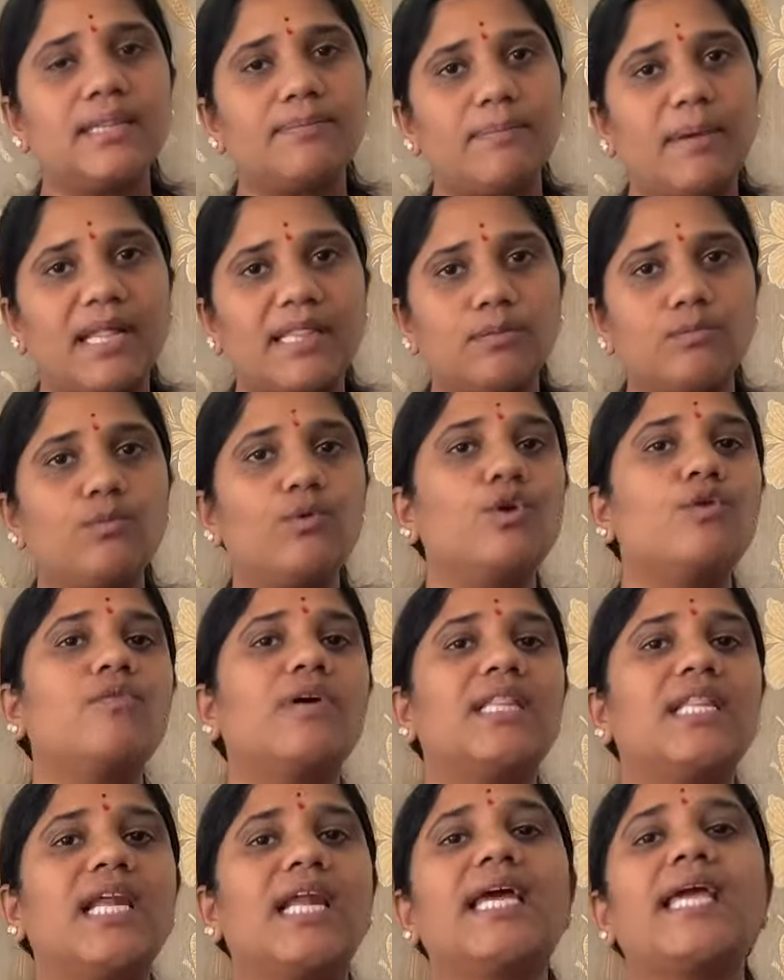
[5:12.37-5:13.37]
పదమూడు
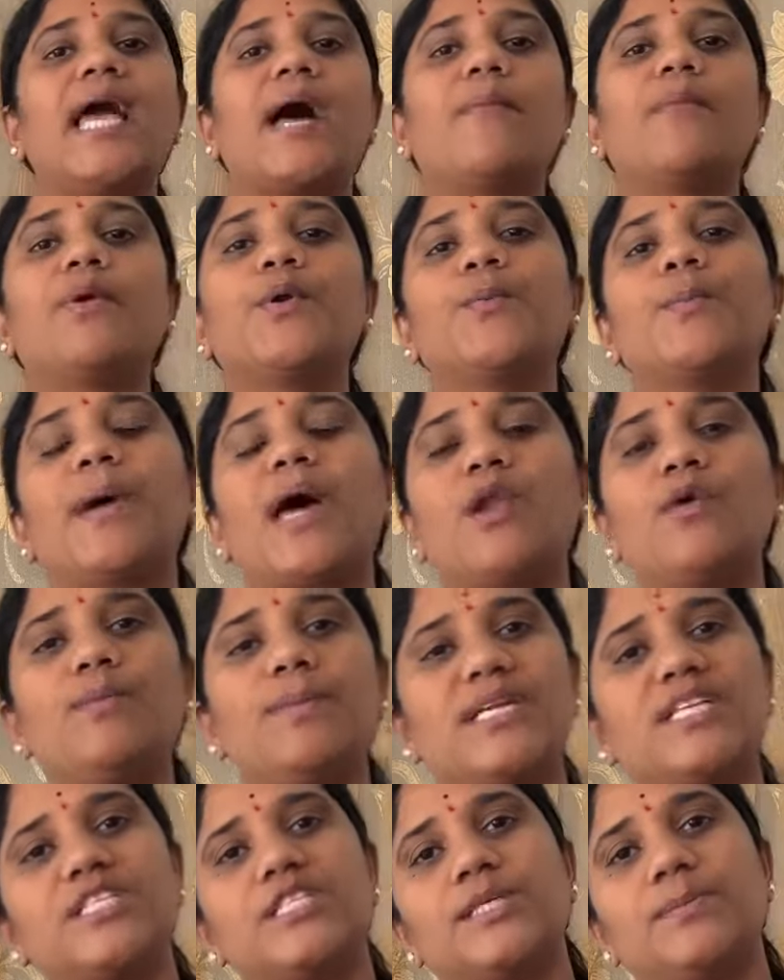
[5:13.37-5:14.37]
వందల యాభై రూపాయలు
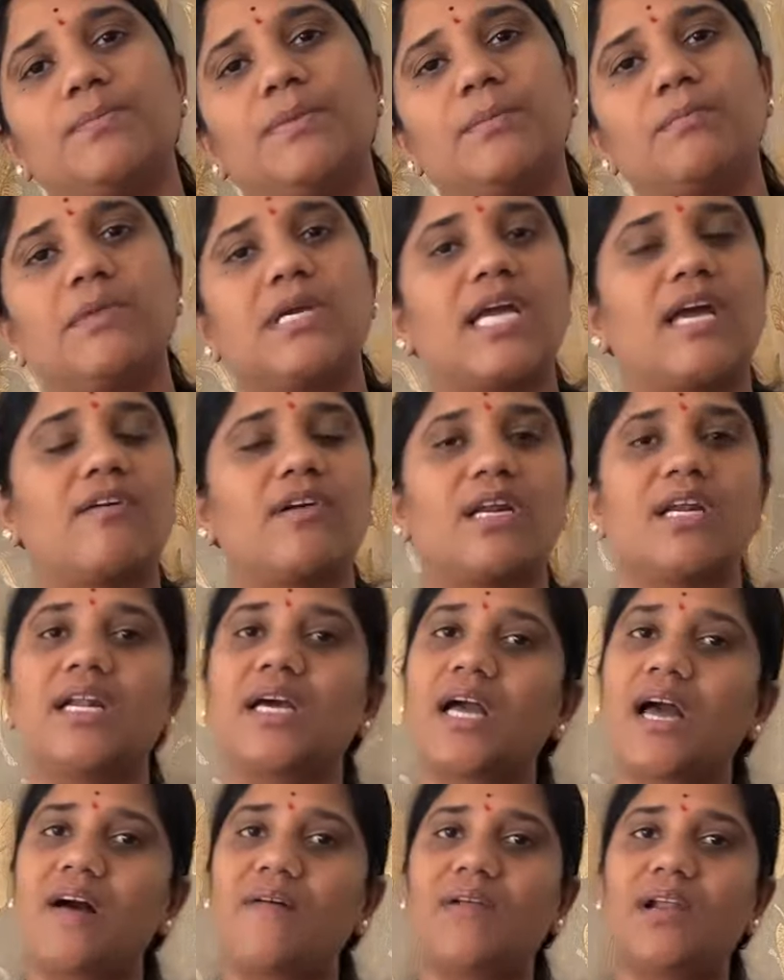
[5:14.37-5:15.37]
ప్లస్ షిప్పింగ్ మీకు ఎవరికైనా
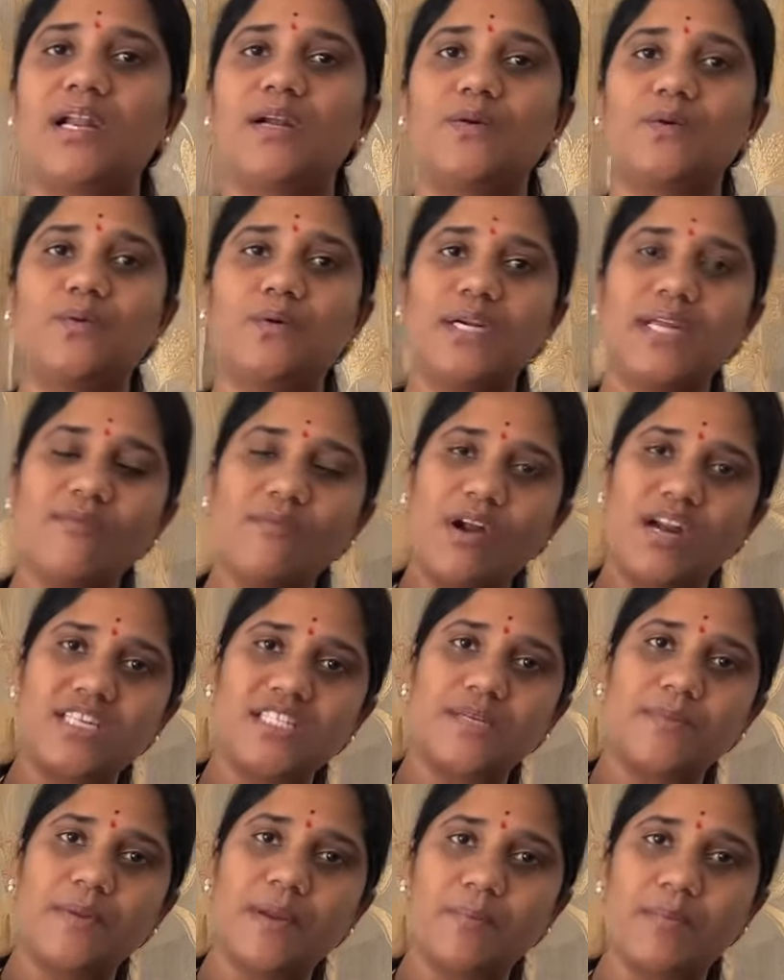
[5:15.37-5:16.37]
కావాలనుకుంటే
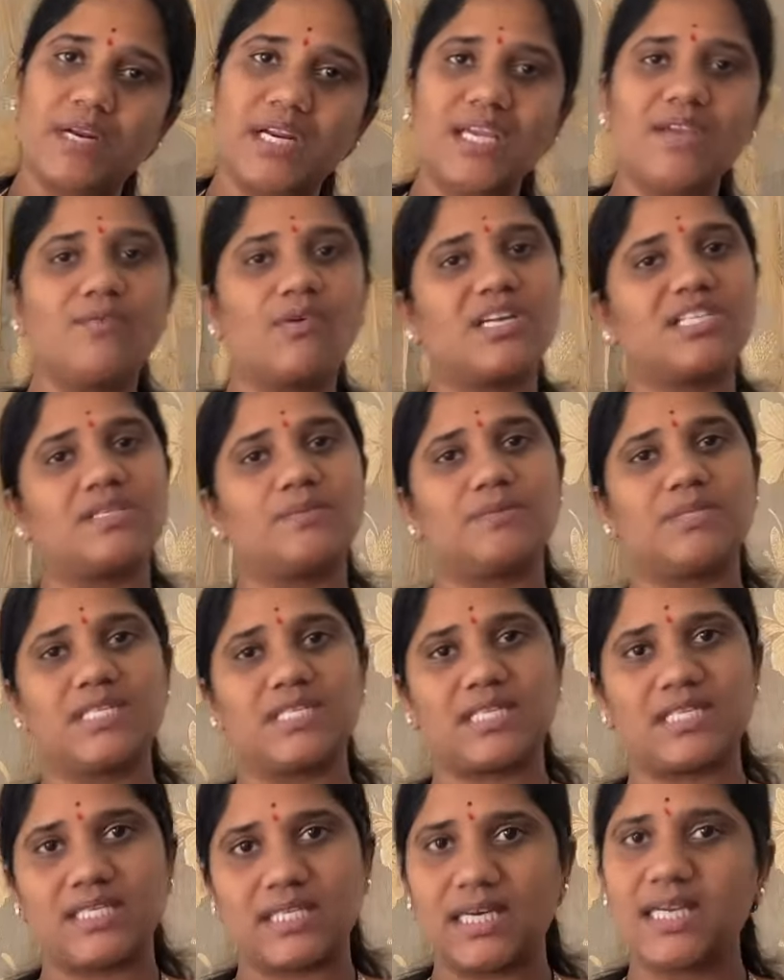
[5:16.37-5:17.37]
వాట్సాప్ నెంబర్కి వాట్సాప్
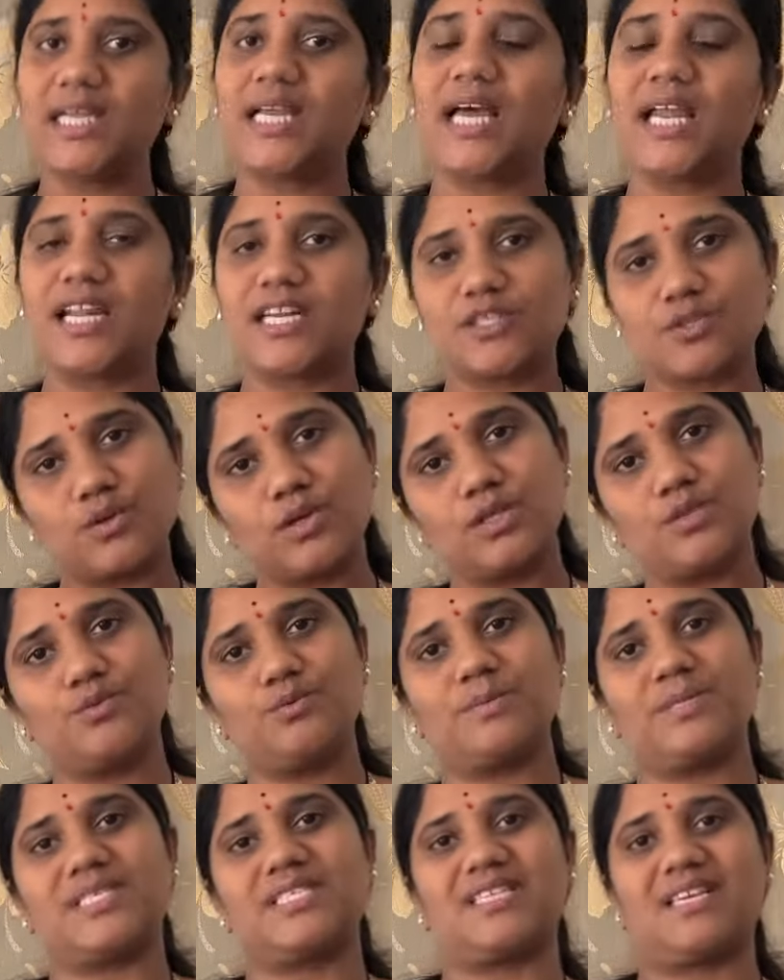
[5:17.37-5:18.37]
చేసేసేయండి కలర్స్ కూడా
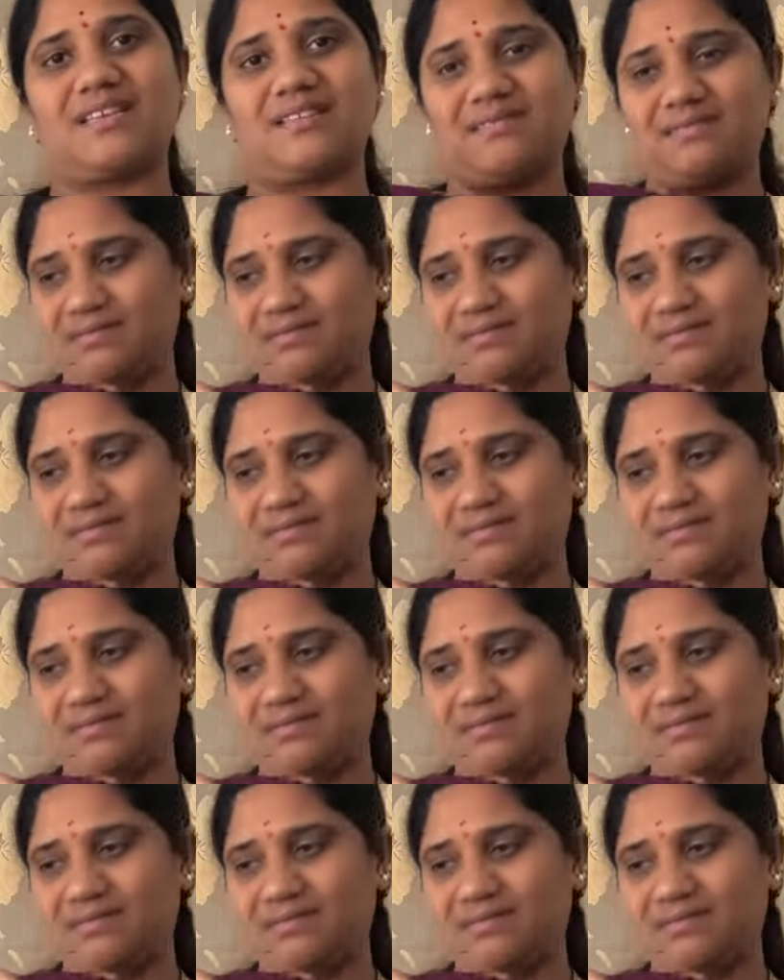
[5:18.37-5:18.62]
చూపిస్తారు